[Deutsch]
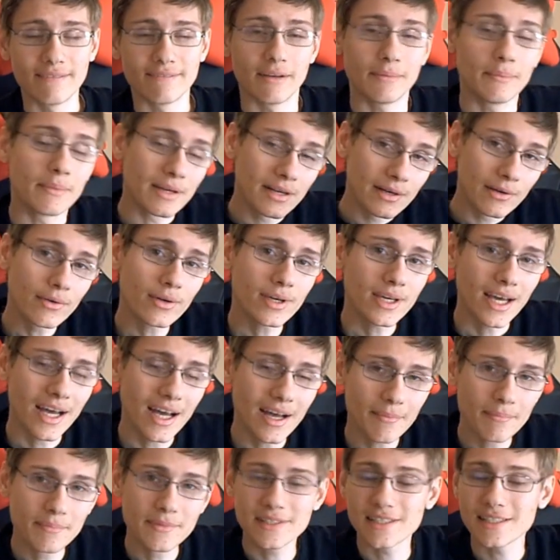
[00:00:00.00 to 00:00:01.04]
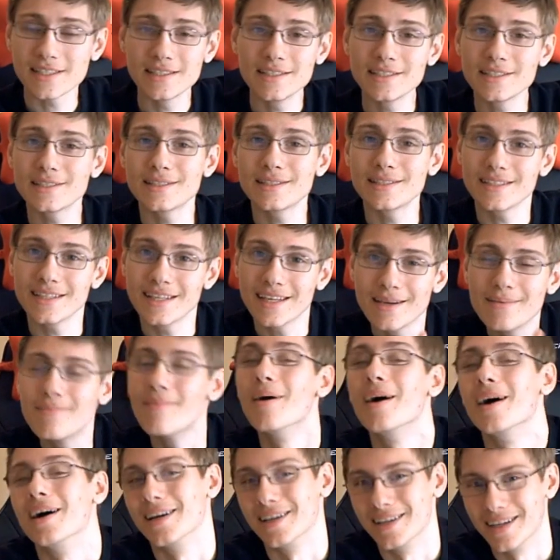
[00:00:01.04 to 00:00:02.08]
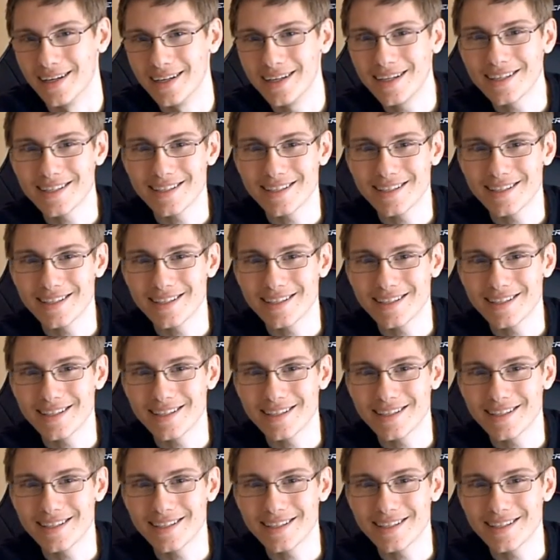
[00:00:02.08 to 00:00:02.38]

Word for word: Wenn wir Glück haben, ist es nicht immer, ja.